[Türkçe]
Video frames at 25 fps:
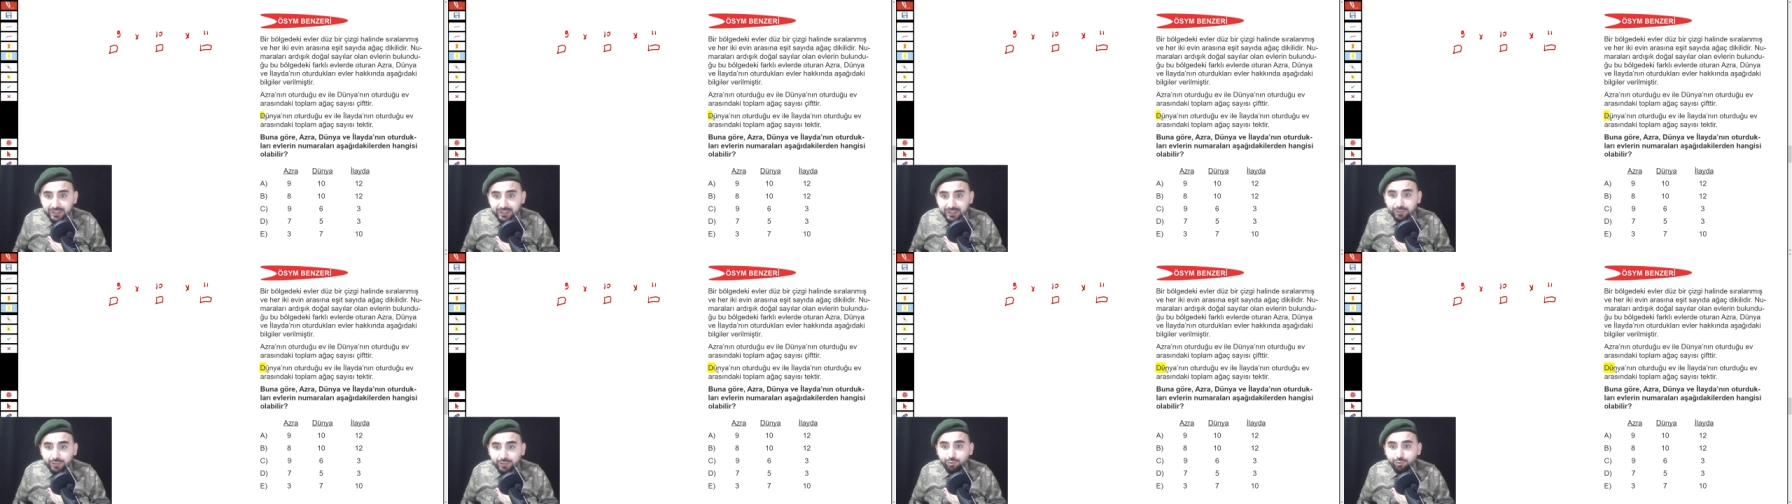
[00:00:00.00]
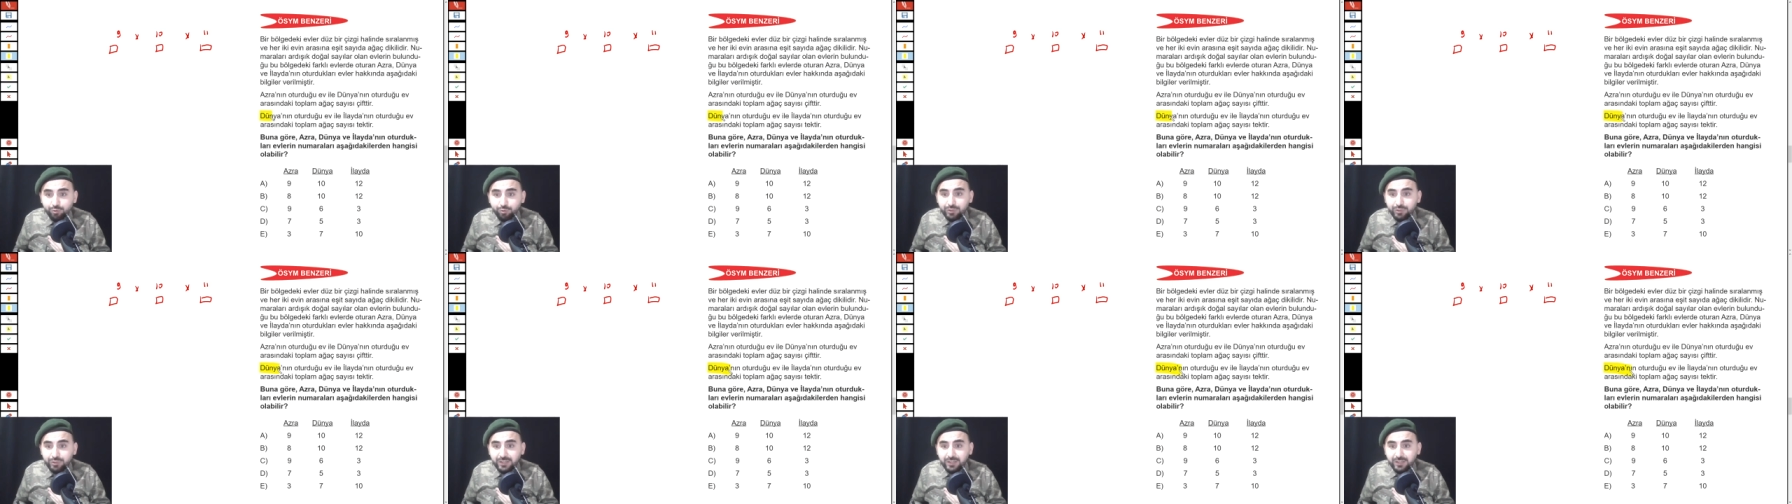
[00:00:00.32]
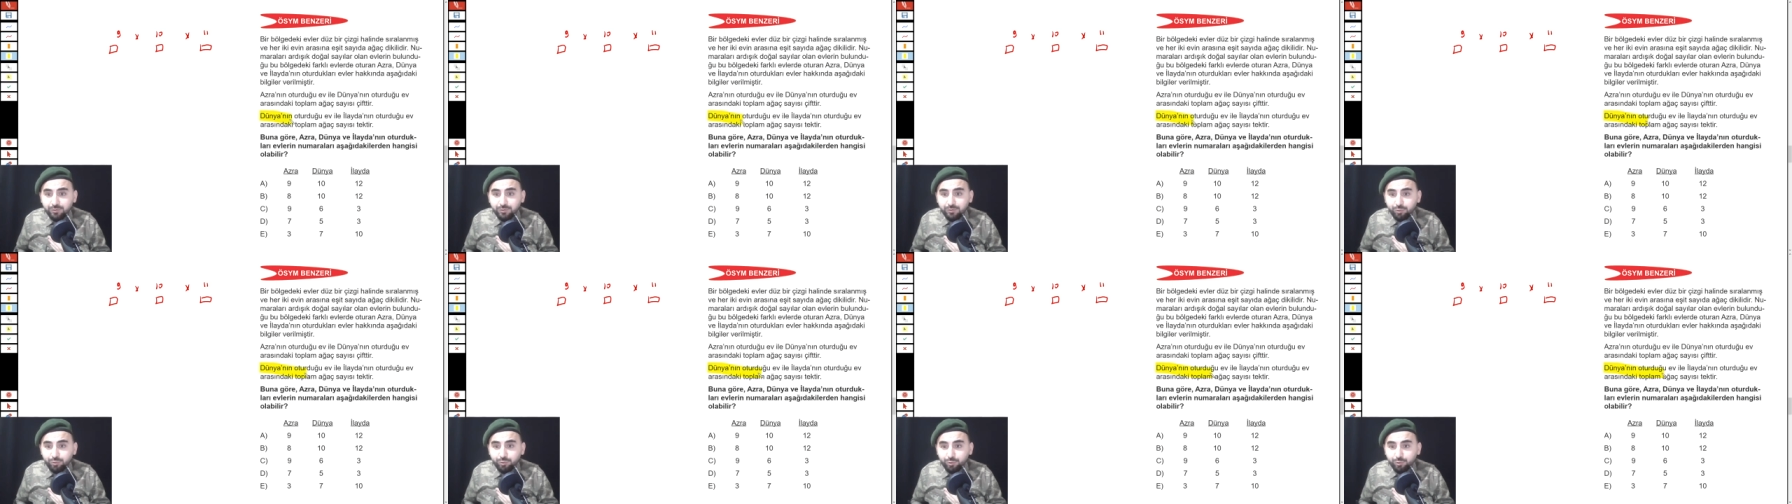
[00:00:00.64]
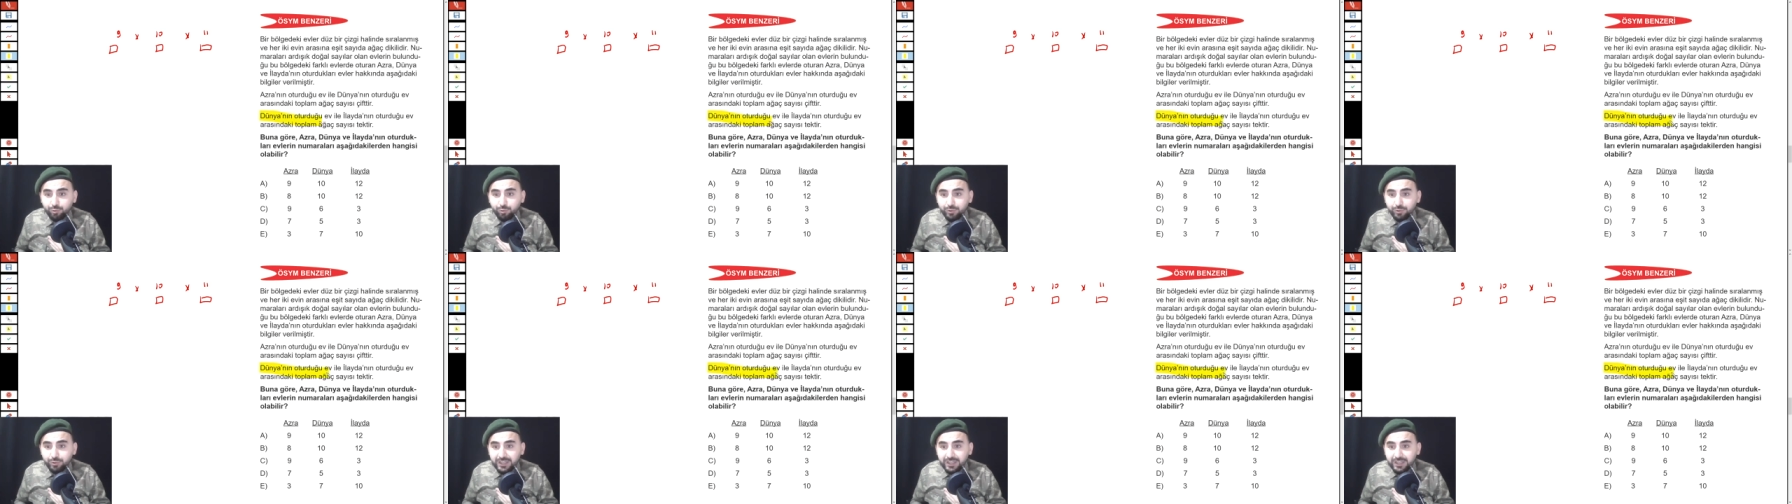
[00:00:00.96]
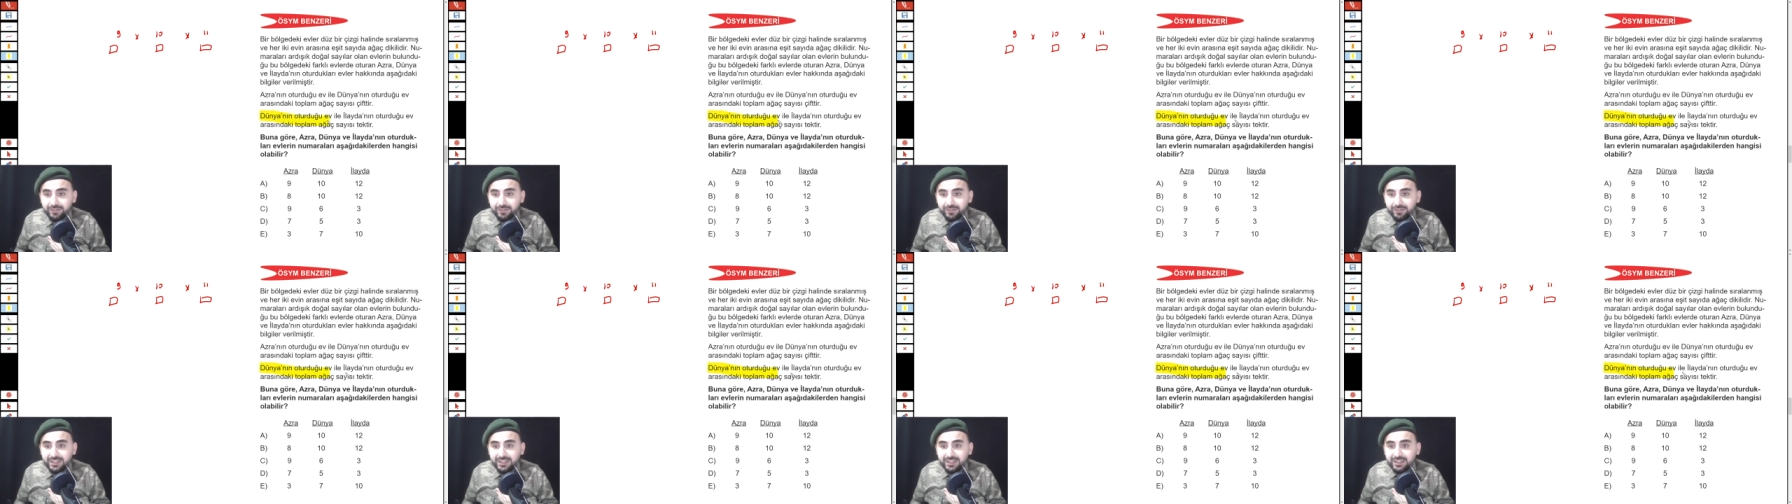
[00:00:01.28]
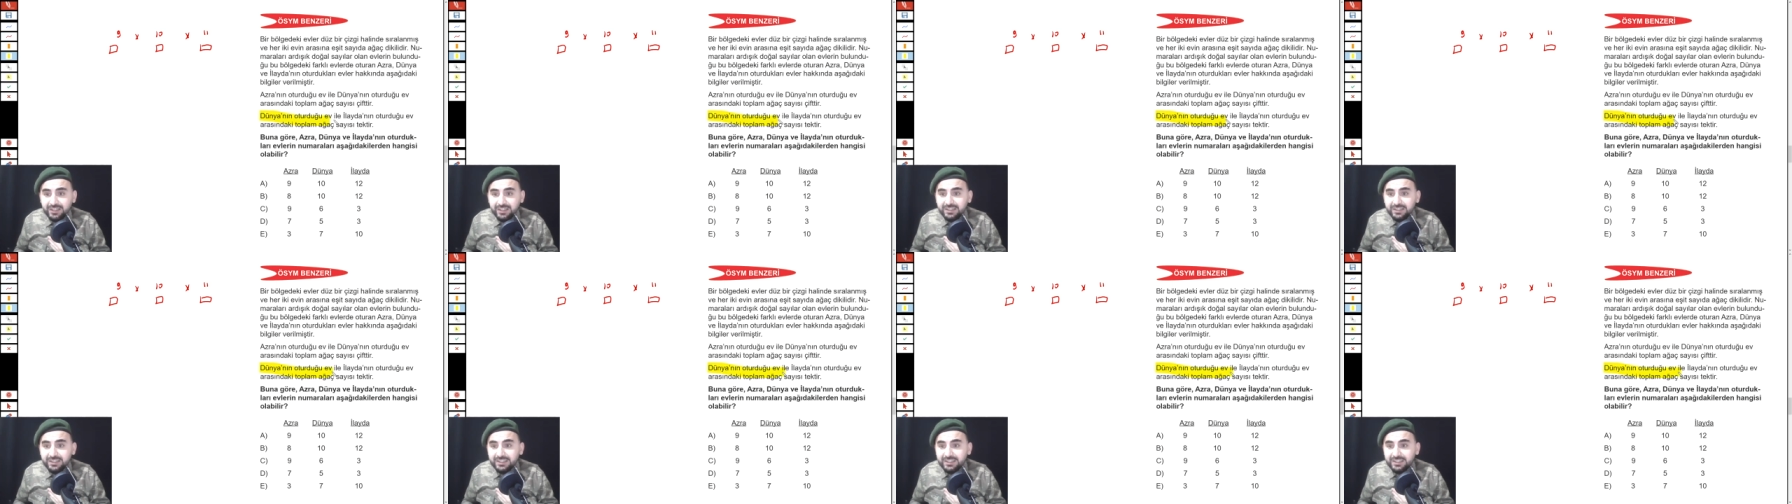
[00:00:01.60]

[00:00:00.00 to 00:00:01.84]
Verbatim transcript: Dünyanın oturduğu ev ile